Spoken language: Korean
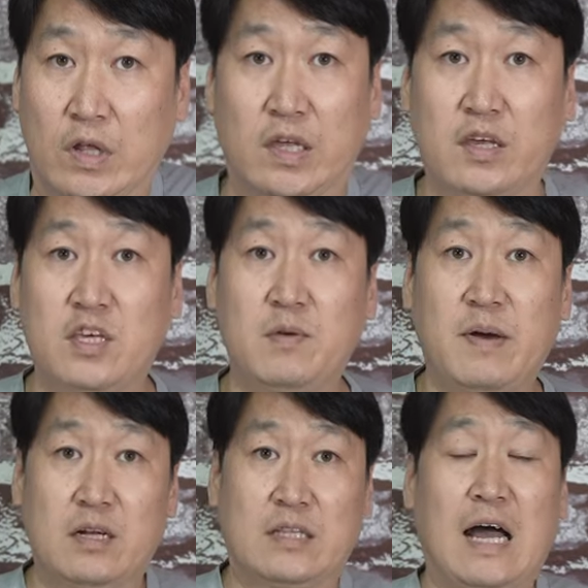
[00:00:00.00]
이렇게
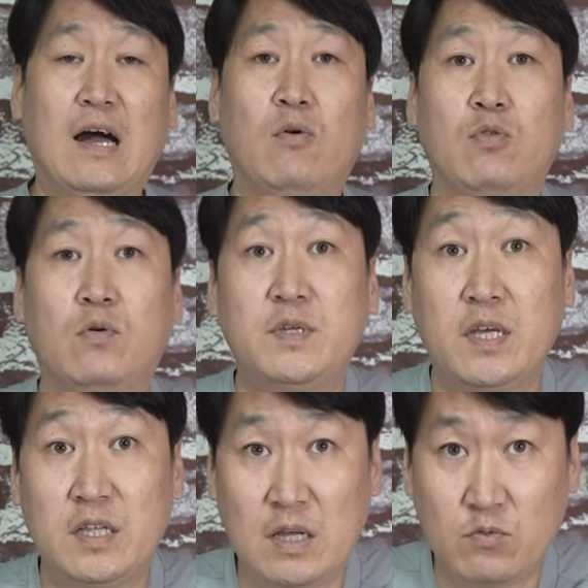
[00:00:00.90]
기반을 다 온
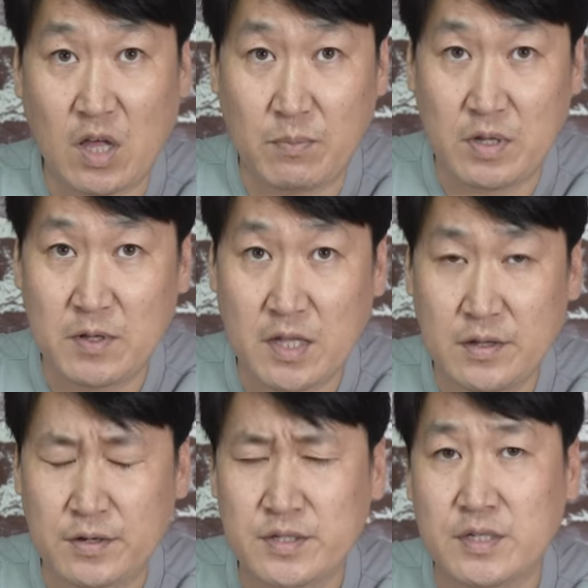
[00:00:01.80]
업체이기 때문에
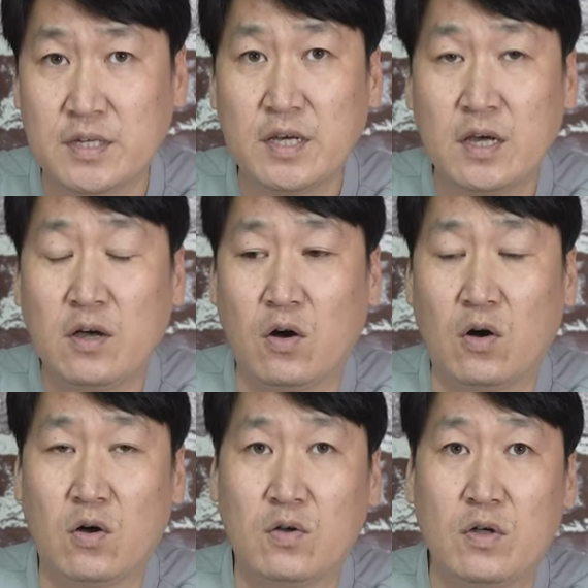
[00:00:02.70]
비비탄 역시
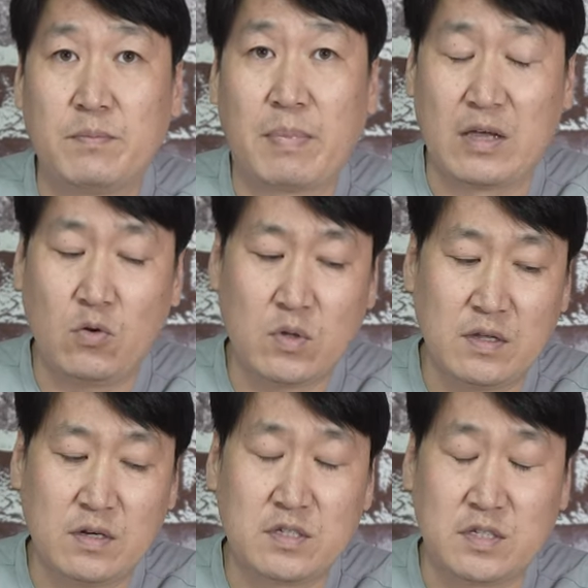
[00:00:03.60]
어
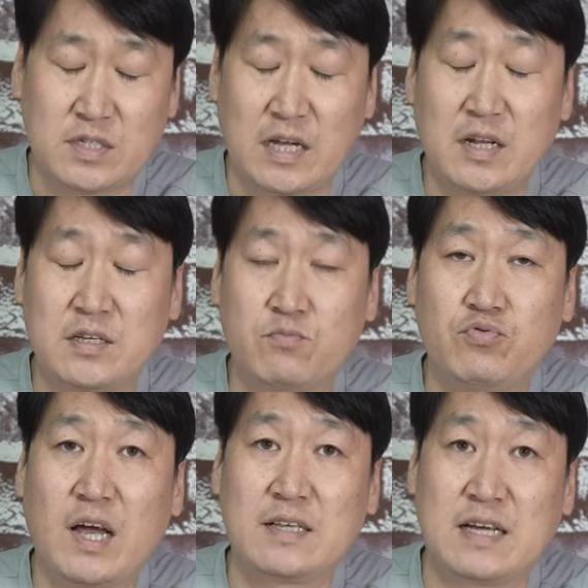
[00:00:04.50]
바이오탄 역시 자연에서
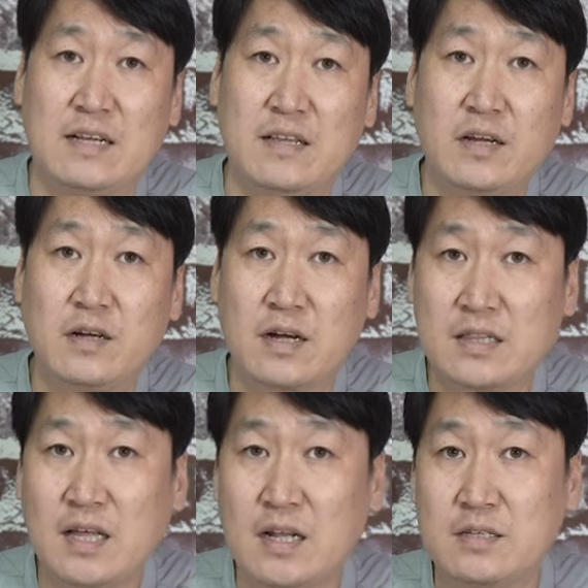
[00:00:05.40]
분해가 잘 될 것
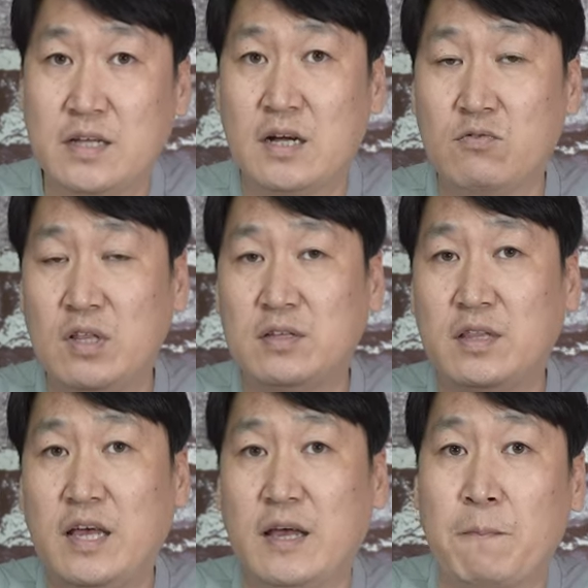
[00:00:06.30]
같다라는 생각을
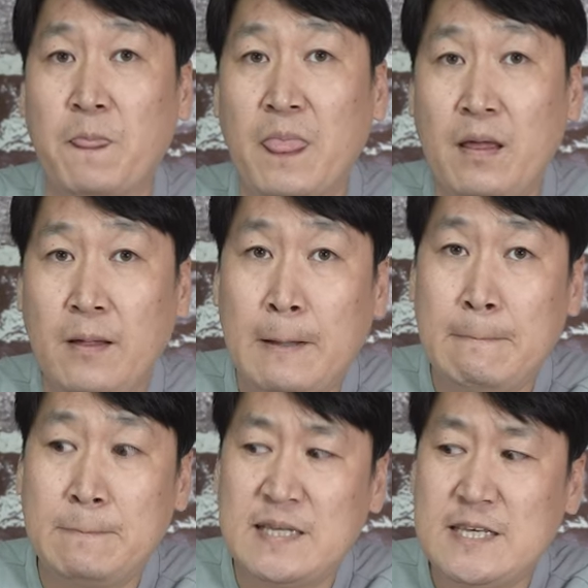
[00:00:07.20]
했는데
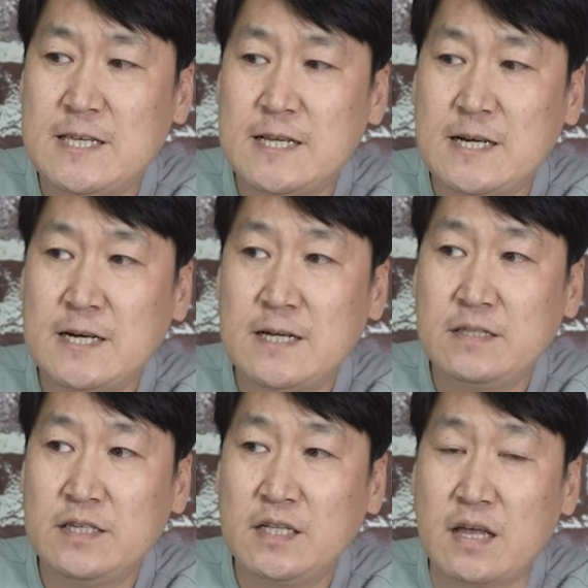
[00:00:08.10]

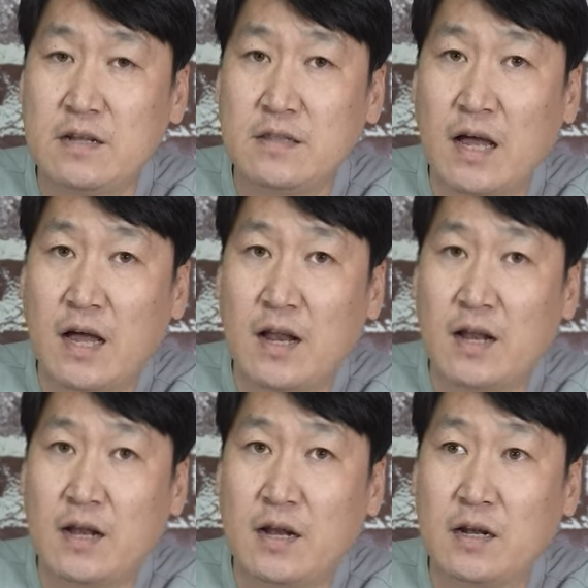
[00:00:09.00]
2년째 되는
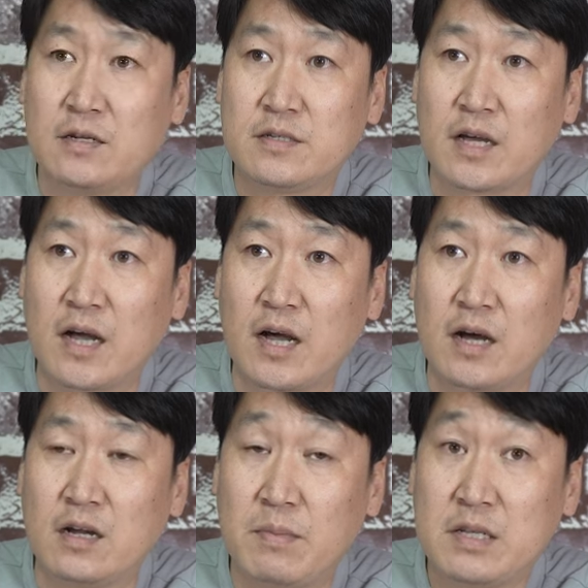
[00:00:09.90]
날
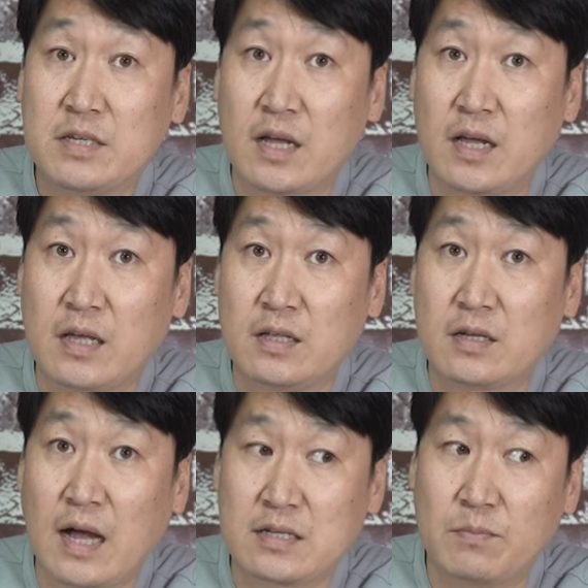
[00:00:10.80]
제가 얼마 전에
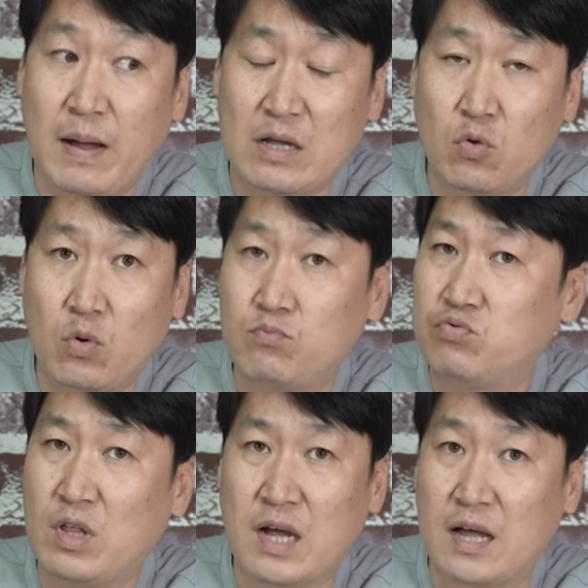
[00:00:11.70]
가서 봐도
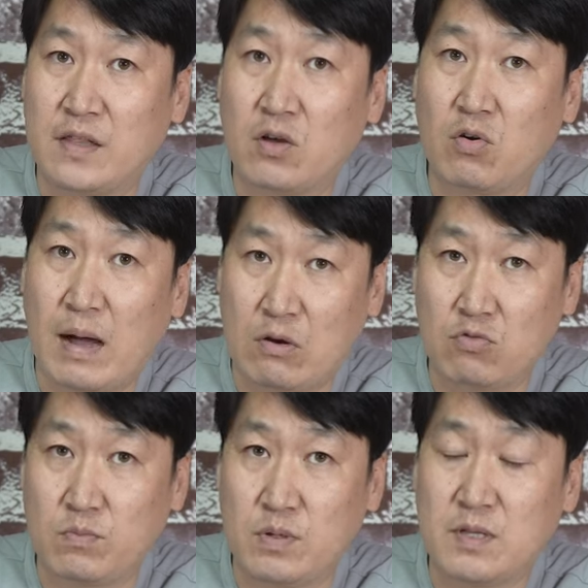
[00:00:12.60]
분해가 안 되고
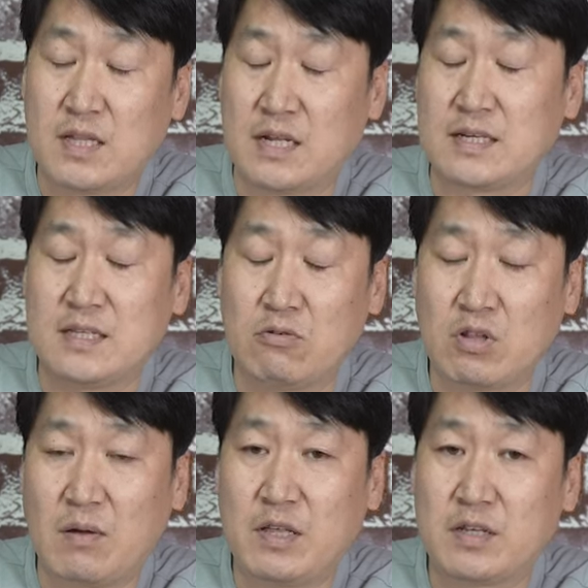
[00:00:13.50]
마루이 비비탄이 그대로
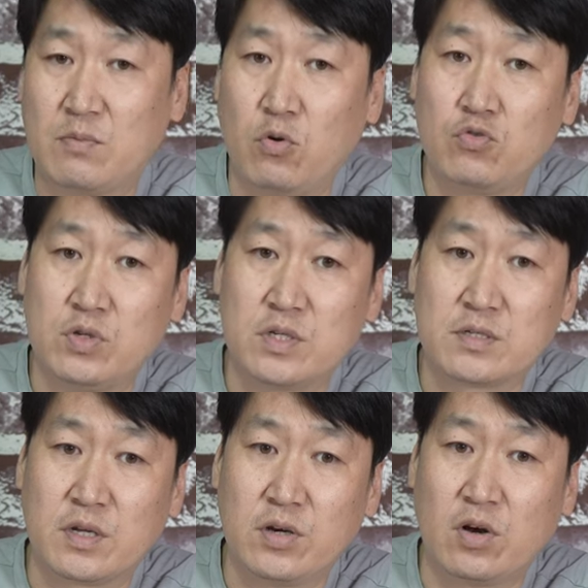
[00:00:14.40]
남아있는 걸 볼 수
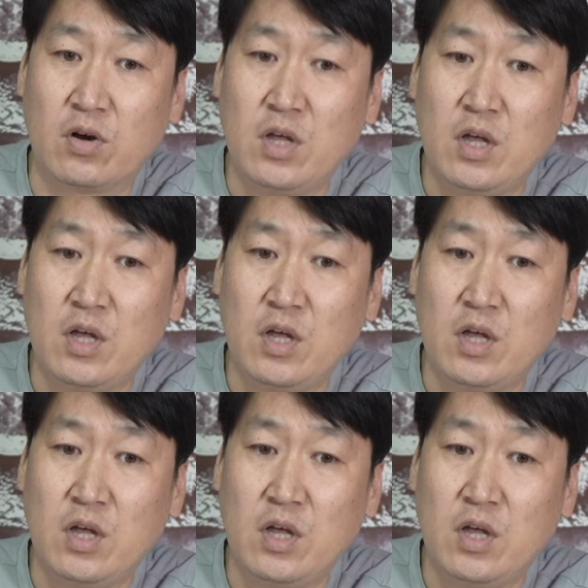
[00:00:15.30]
있었어요.